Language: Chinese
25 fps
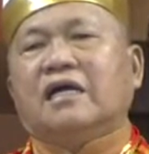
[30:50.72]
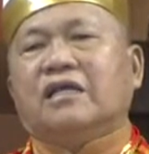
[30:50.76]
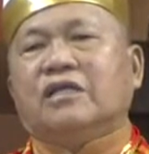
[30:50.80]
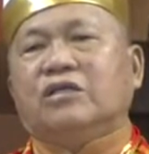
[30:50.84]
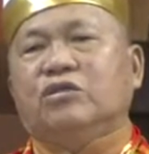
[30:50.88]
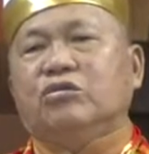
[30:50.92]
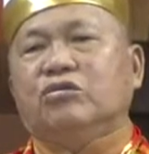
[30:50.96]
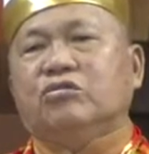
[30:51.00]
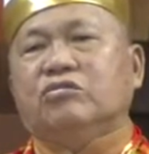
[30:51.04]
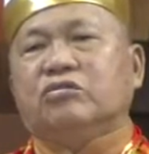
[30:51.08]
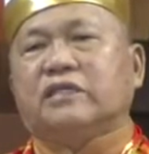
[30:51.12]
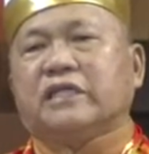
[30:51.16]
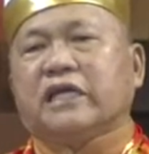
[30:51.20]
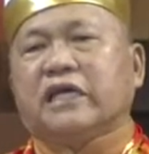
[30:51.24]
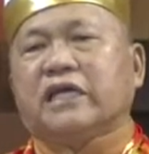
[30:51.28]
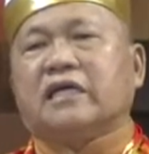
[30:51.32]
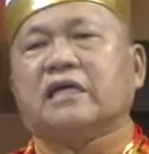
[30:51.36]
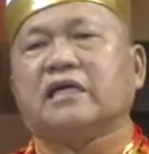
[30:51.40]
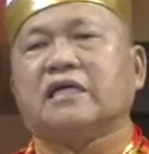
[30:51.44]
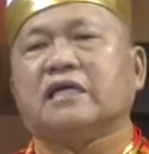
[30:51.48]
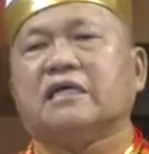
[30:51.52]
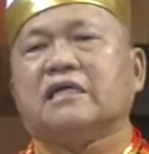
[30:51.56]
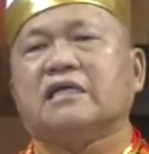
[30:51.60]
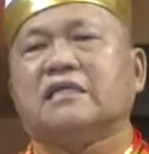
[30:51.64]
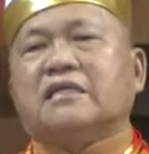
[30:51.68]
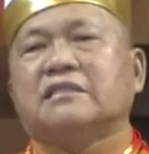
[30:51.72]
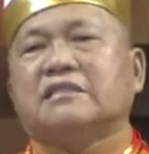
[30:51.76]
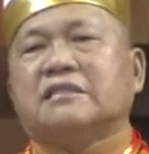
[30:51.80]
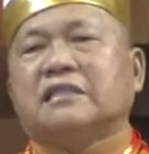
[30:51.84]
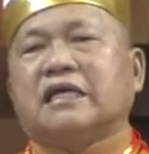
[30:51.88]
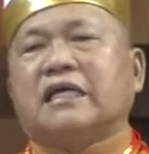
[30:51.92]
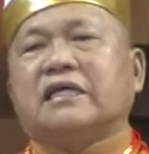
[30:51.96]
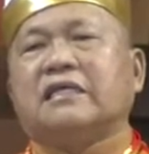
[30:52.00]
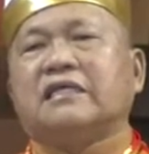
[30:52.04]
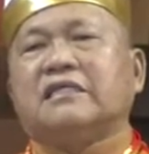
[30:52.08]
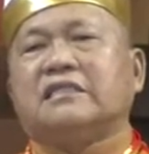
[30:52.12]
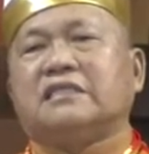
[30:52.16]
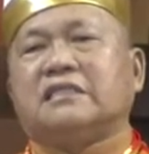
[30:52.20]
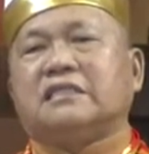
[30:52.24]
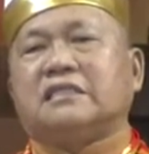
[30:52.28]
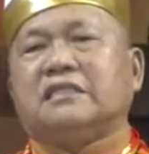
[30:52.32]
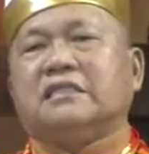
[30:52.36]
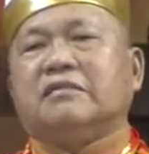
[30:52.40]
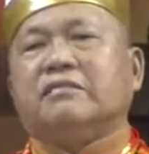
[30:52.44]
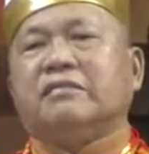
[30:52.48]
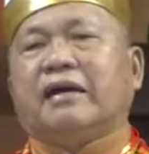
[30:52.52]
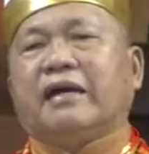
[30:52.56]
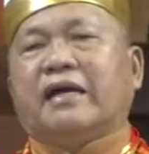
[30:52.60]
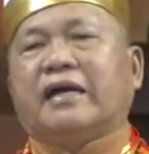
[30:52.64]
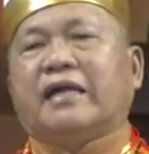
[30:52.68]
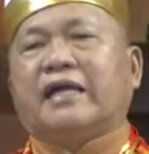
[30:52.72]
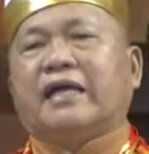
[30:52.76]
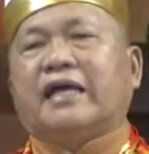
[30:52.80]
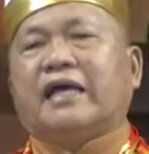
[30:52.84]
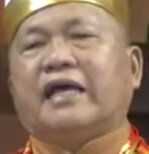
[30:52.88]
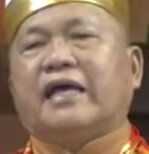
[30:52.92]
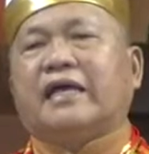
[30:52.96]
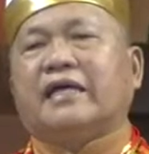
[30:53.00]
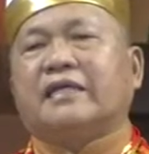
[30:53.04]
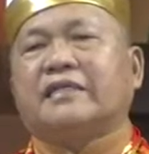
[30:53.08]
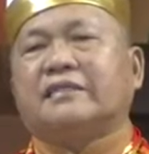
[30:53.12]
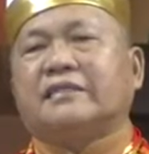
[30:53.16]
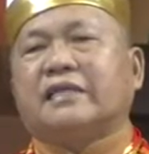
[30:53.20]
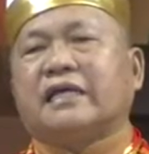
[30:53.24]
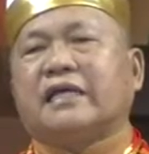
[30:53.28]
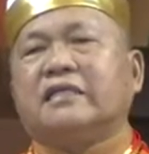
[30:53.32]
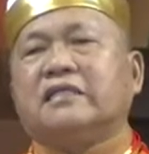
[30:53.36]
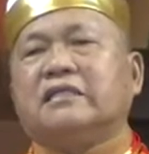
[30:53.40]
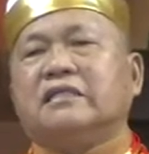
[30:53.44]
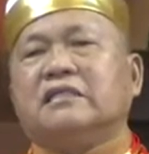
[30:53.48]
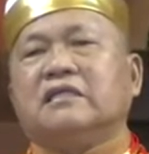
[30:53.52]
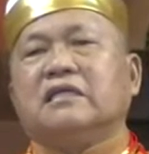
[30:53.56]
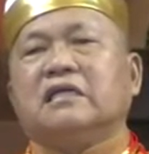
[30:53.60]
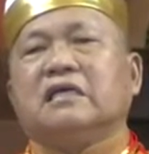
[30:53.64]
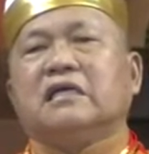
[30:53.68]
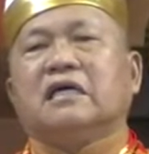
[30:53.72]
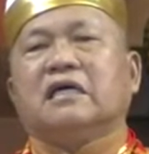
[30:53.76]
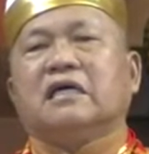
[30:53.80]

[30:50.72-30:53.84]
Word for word: 入定在喜马拉雅山